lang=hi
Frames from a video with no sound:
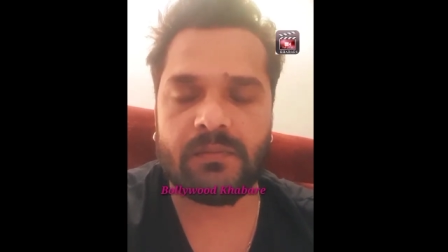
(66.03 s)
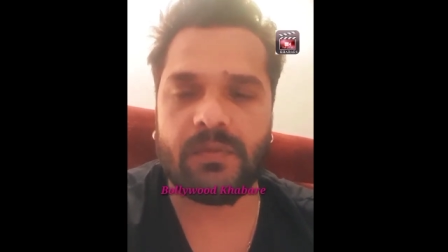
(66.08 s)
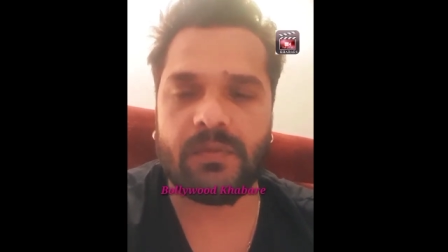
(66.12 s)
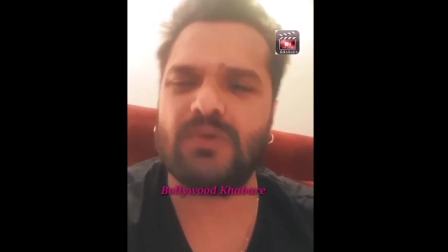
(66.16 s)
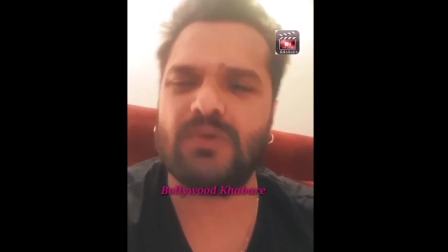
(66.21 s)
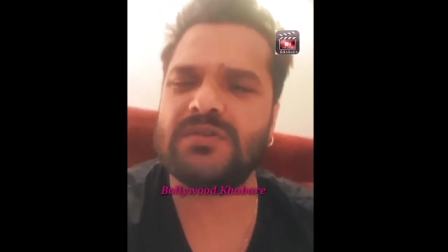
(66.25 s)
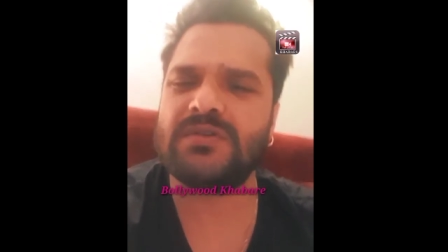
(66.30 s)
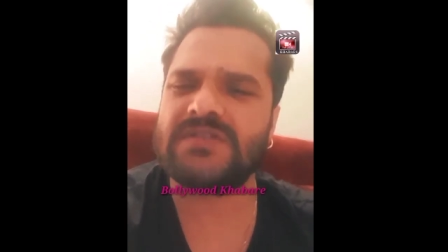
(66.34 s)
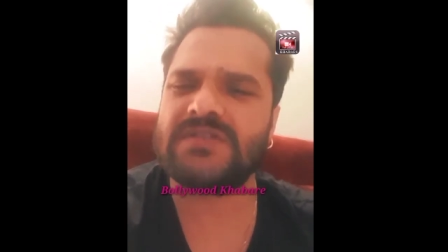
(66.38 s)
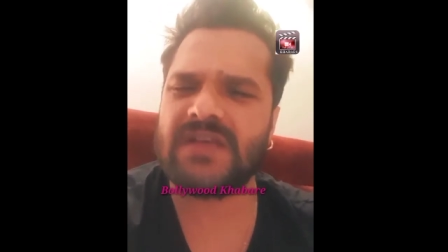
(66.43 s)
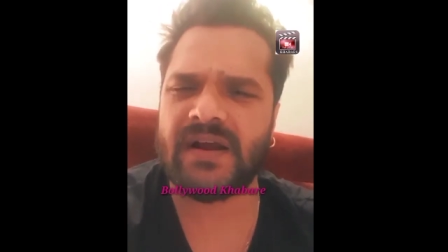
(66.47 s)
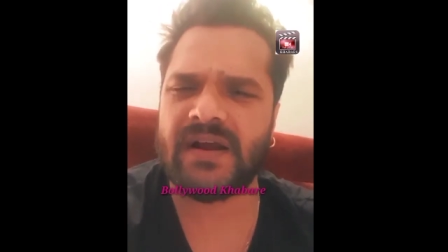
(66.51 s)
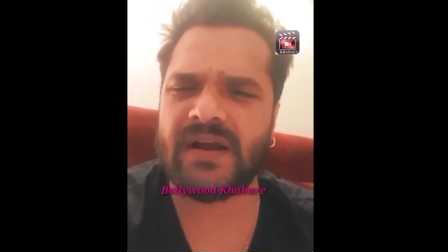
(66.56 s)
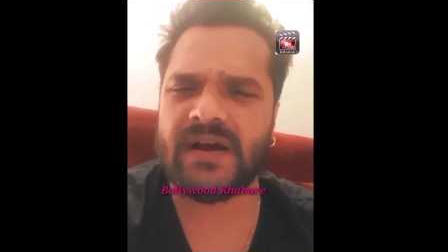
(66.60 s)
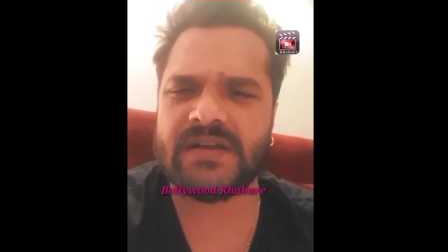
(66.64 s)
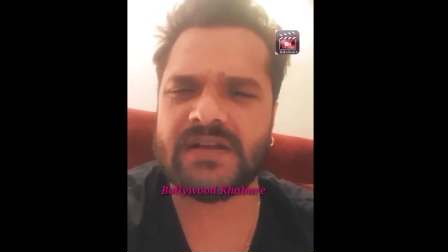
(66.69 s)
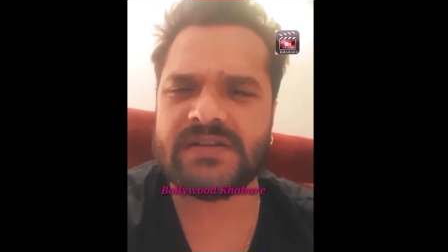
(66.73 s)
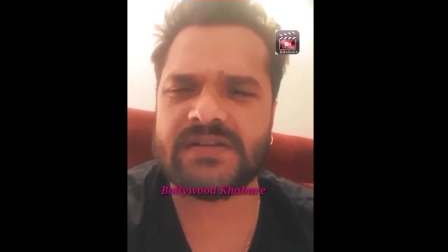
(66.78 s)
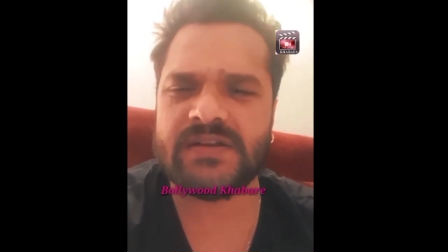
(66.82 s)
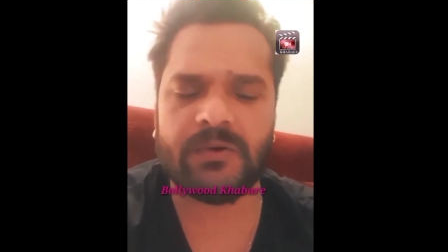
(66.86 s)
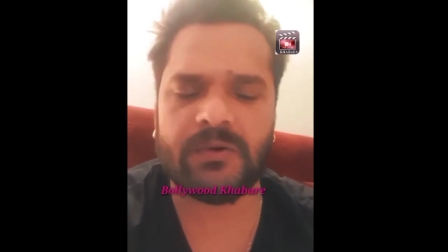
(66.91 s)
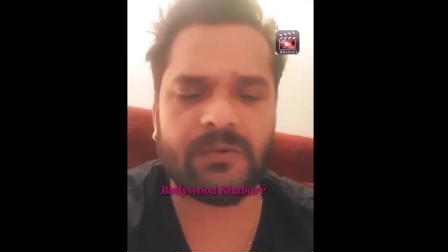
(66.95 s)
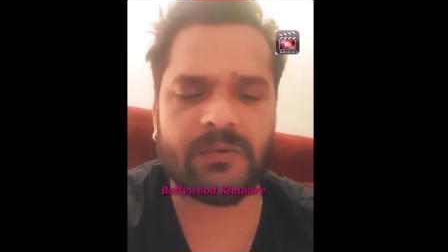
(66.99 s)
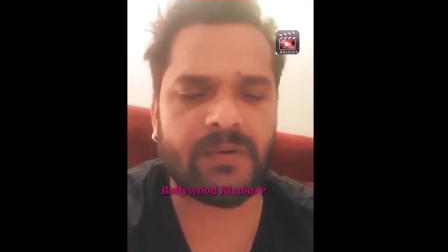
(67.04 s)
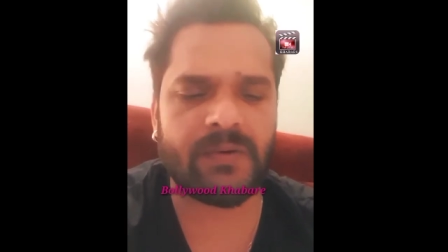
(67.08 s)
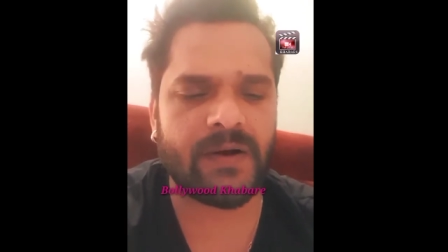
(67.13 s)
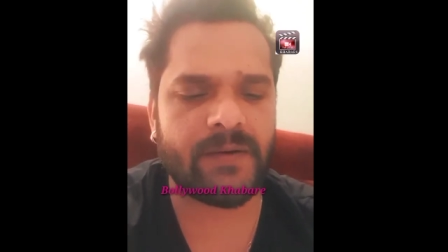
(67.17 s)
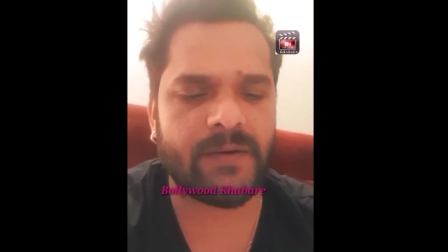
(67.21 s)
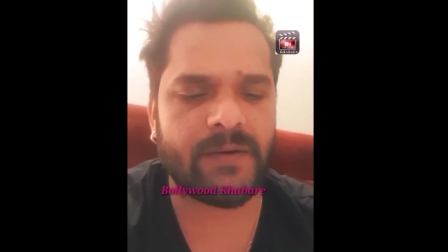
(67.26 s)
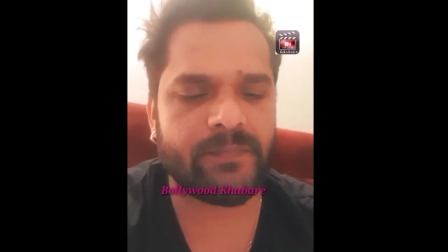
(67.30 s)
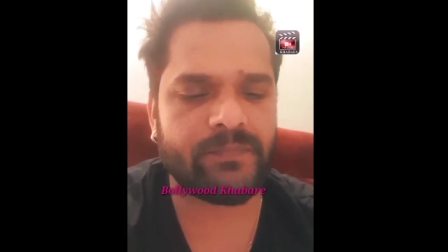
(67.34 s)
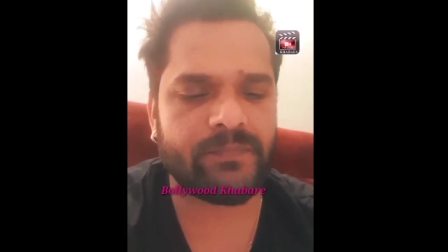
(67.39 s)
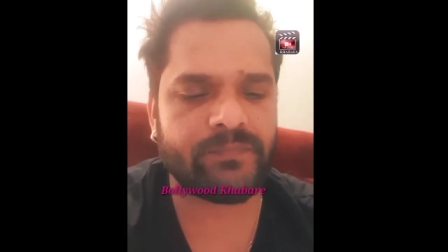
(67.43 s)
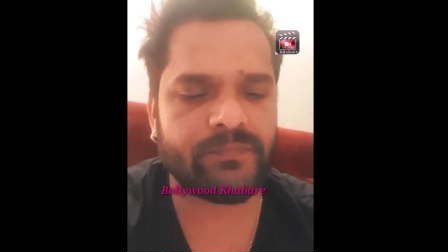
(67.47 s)
बहुत सारा खर्चा हुआ
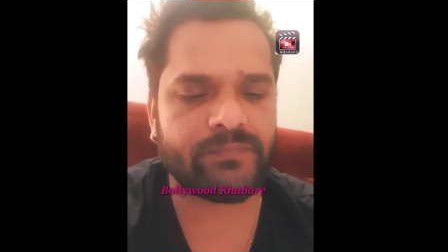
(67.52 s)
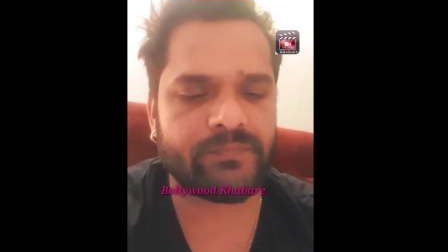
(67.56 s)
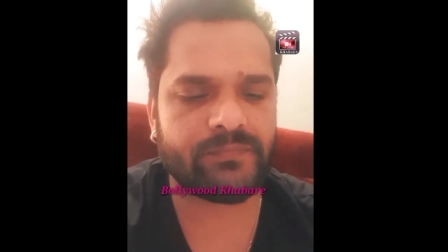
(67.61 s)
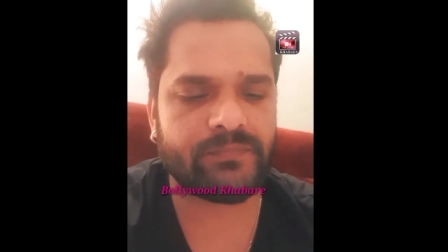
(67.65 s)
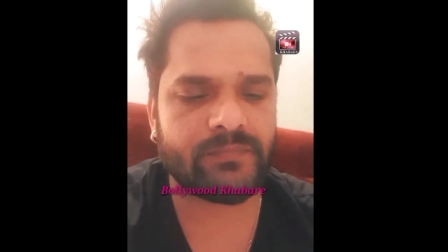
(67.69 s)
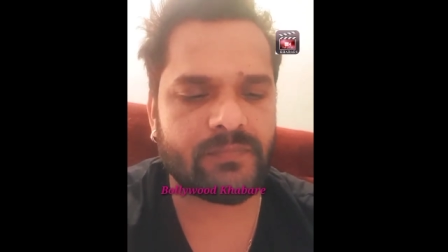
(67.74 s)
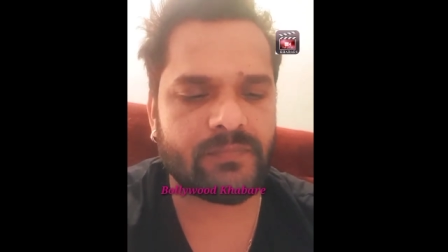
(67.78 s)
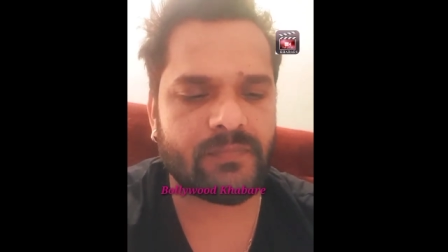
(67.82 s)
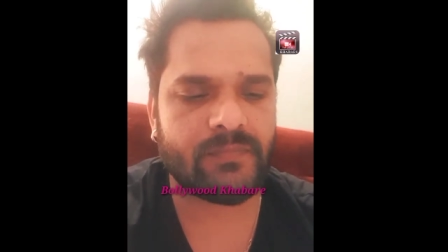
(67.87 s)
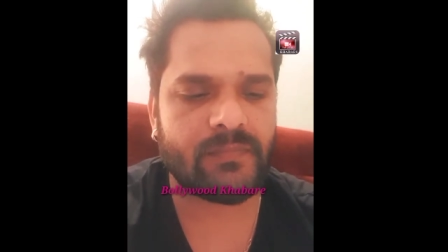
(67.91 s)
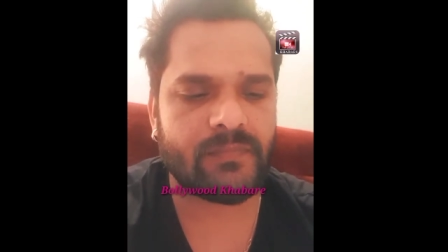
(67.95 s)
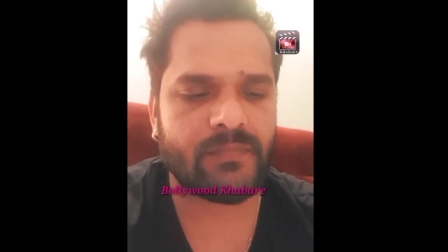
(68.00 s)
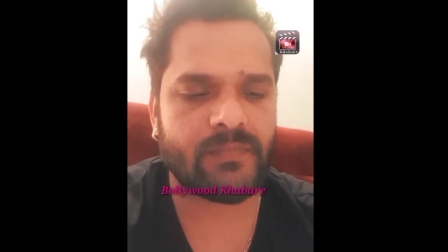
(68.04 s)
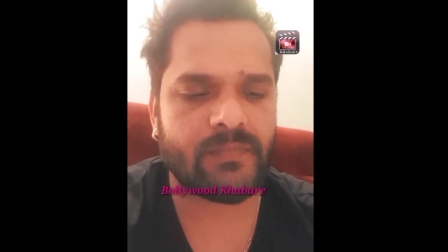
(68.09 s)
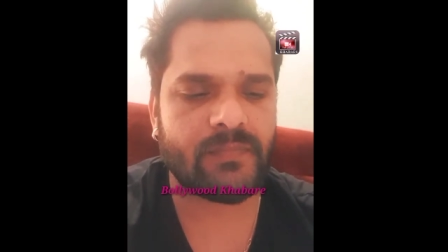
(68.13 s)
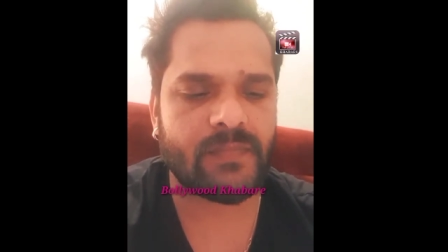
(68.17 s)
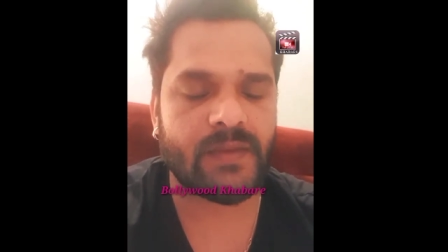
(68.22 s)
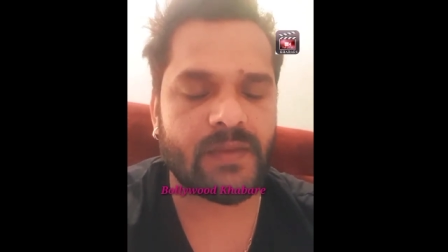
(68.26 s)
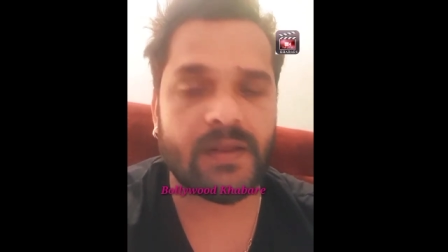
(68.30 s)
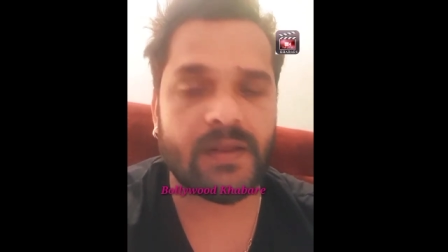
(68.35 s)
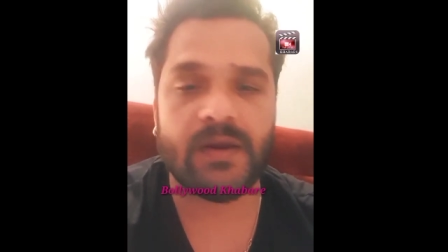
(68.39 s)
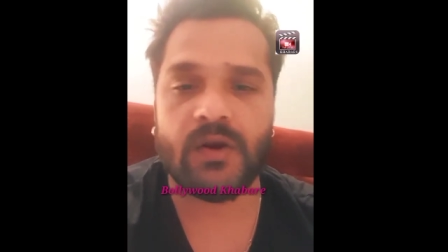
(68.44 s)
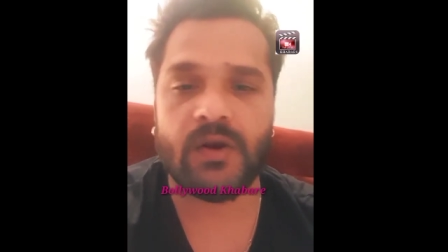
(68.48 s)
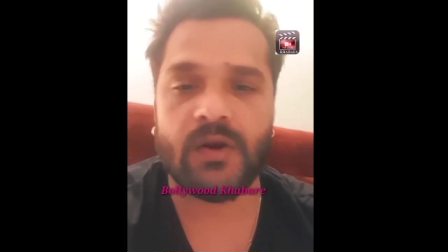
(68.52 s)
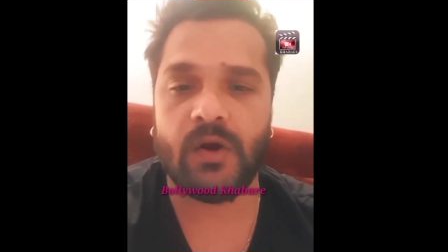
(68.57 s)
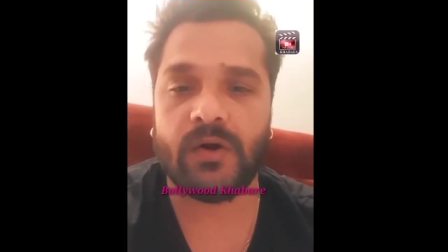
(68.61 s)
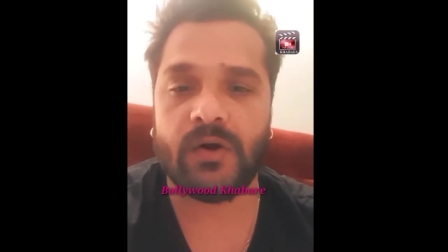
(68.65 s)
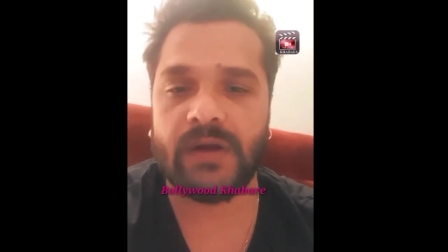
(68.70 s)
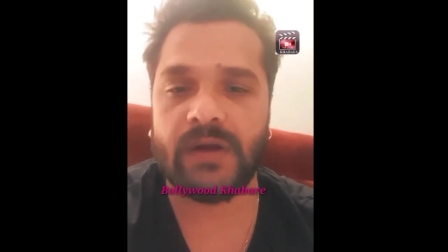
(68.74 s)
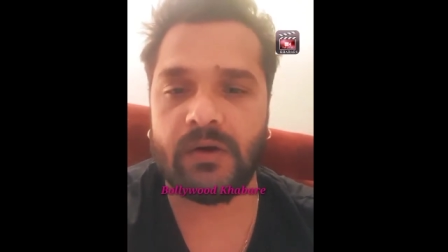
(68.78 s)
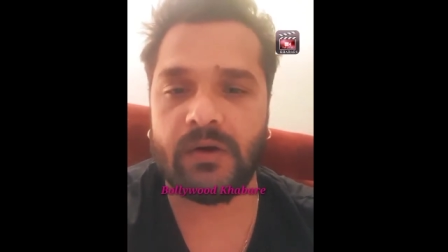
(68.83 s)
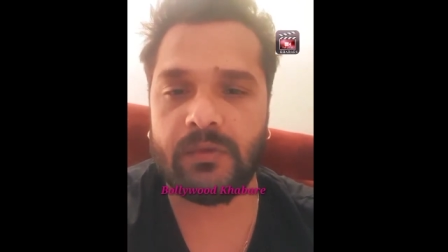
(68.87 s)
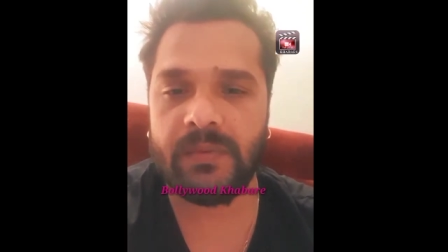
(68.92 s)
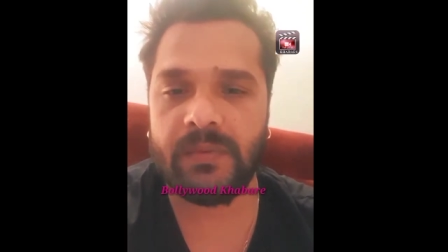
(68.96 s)

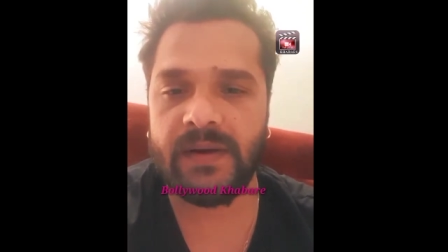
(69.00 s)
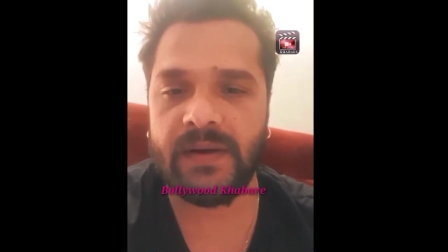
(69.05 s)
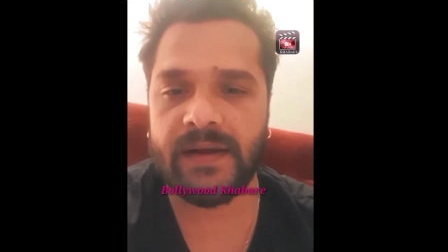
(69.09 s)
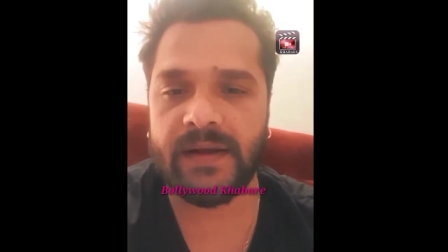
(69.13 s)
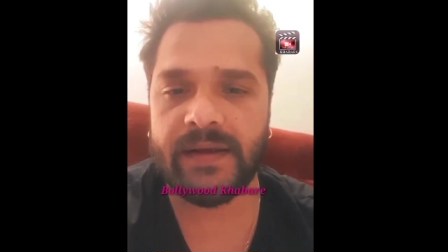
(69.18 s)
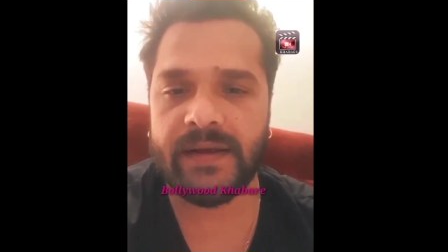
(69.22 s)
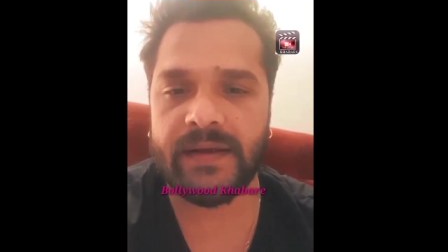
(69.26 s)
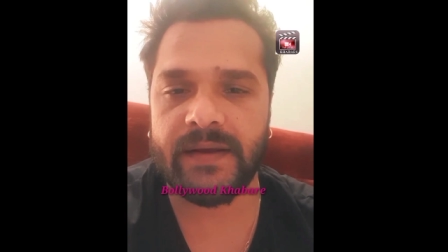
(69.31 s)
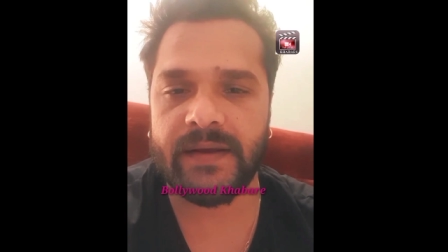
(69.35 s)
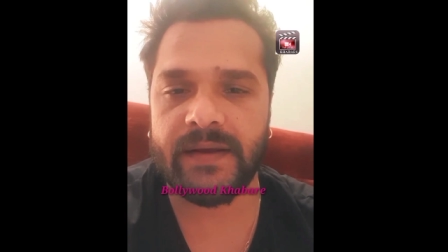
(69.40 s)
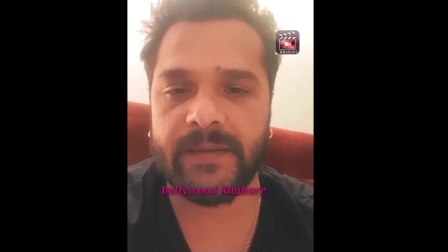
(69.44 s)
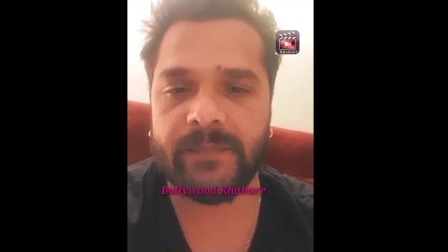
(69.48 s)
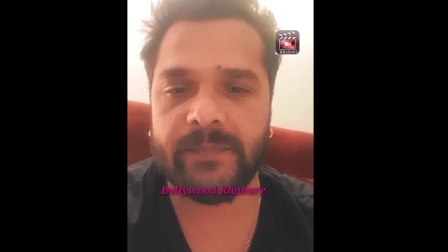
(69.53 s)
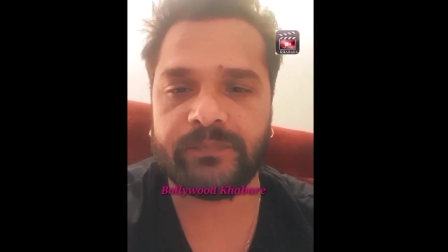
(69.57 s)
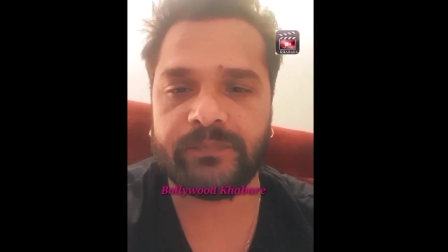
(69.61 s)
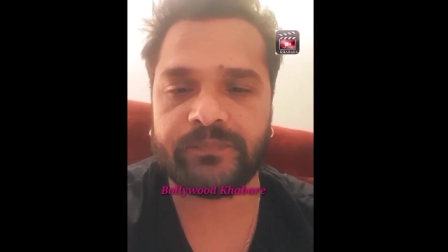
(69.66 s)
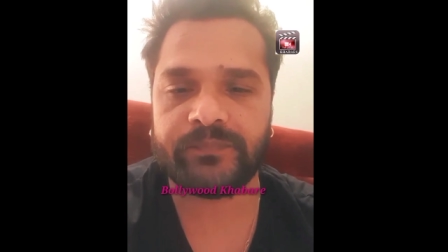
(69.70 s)
लॉकडाउन भी लग गया